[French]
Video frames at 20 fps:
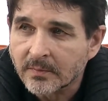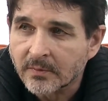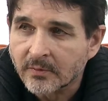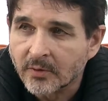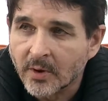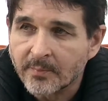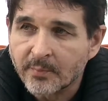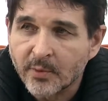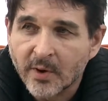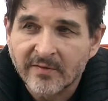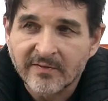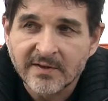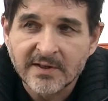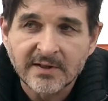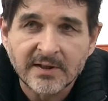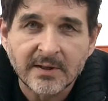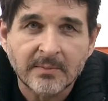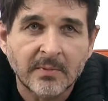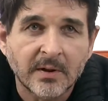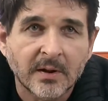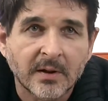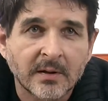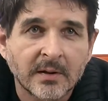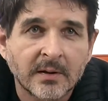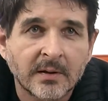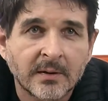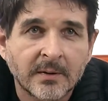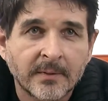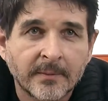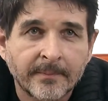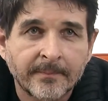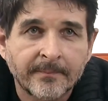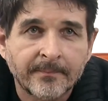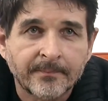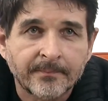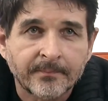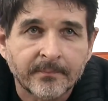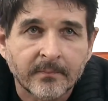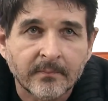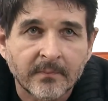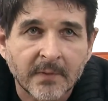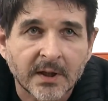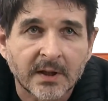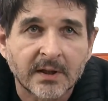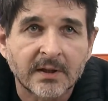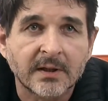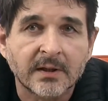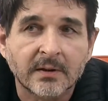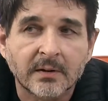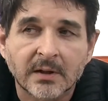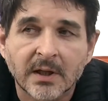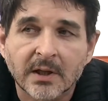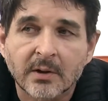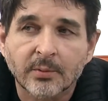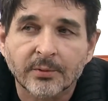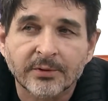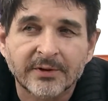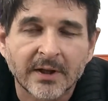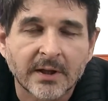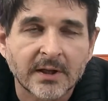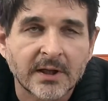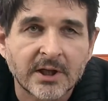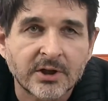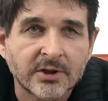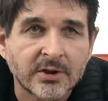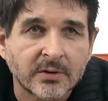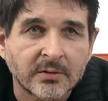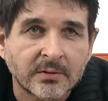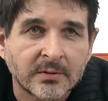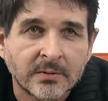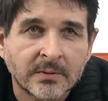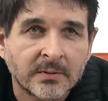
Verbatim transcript: sont, un peu invisibles, mais qui, qui, concernent les gens.